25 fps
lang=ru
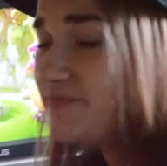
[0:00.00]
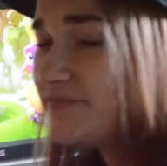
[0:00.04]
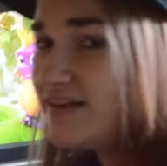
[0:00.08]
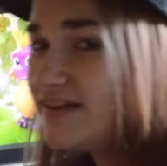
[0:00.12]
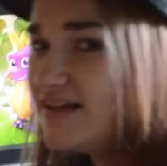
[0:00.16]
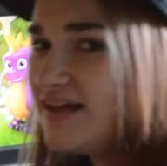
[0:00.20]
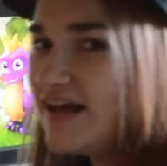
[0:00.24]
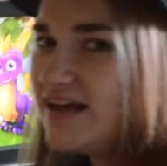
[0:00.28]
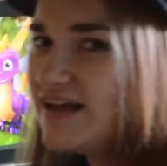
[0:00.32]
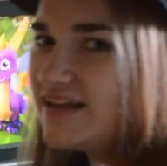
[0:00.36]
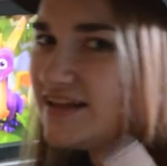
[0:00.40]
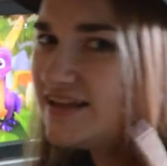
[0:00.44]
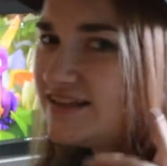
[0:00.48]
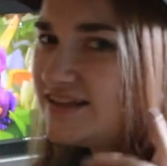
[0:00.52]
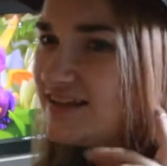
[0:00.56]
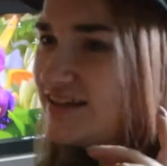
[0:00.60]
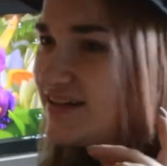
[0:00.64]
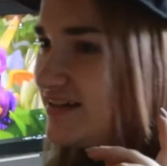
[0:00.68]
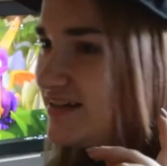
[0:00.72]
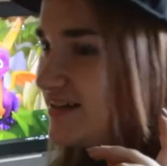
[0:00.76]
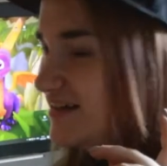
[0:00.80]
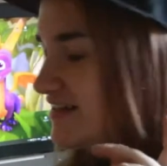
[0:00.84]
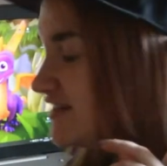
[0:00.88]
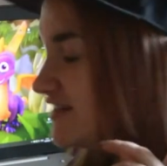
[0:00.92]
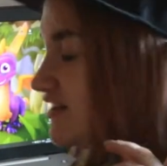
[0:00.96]
Для этих
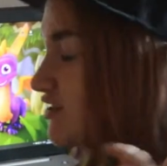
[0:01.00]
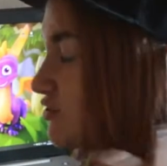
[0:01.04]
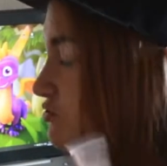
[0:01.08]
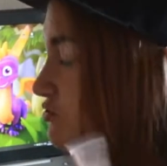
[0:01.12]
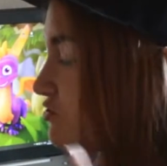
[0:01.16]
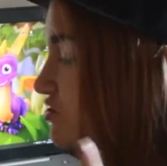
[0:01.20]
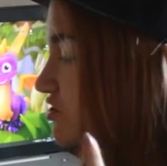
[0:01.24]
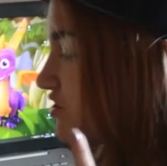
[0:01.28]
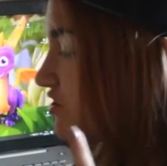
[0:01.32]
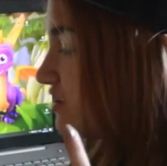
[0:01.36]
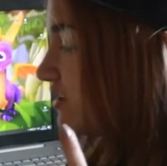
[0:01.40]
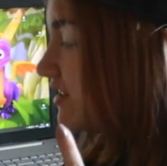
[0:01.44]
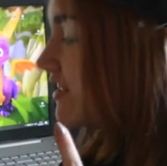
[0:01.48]
нужд